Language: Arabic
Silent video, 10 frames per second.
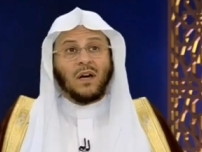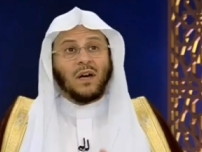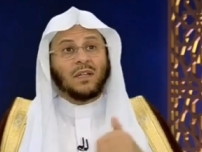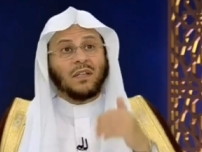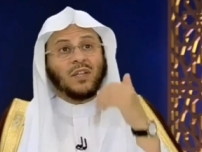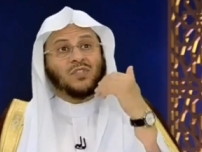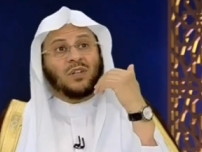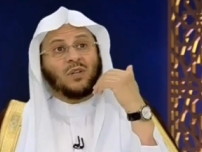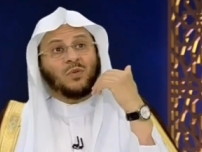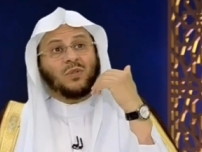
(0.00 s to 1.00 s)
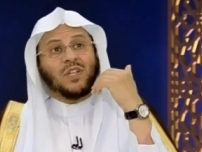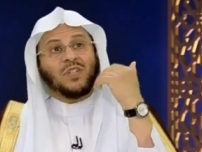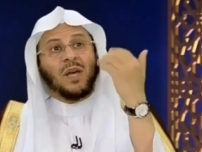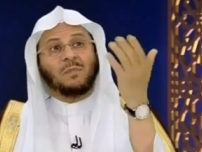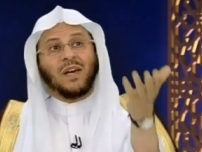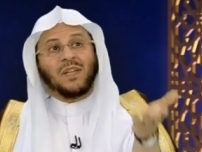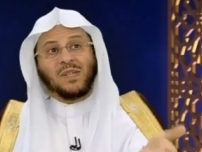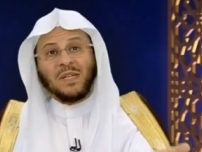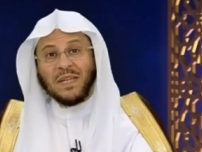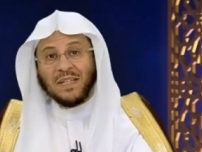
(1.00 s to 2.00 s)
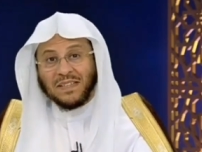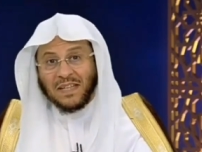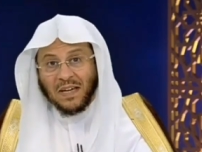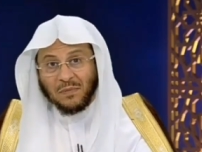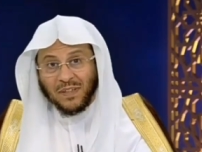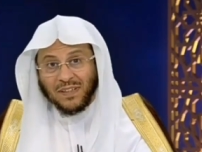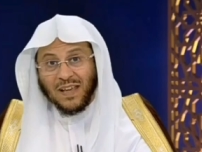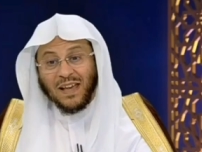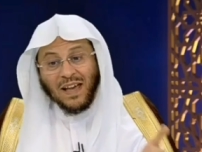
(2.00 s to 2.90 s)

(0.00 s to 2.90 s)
قال تزرعون سبع سنين دأبا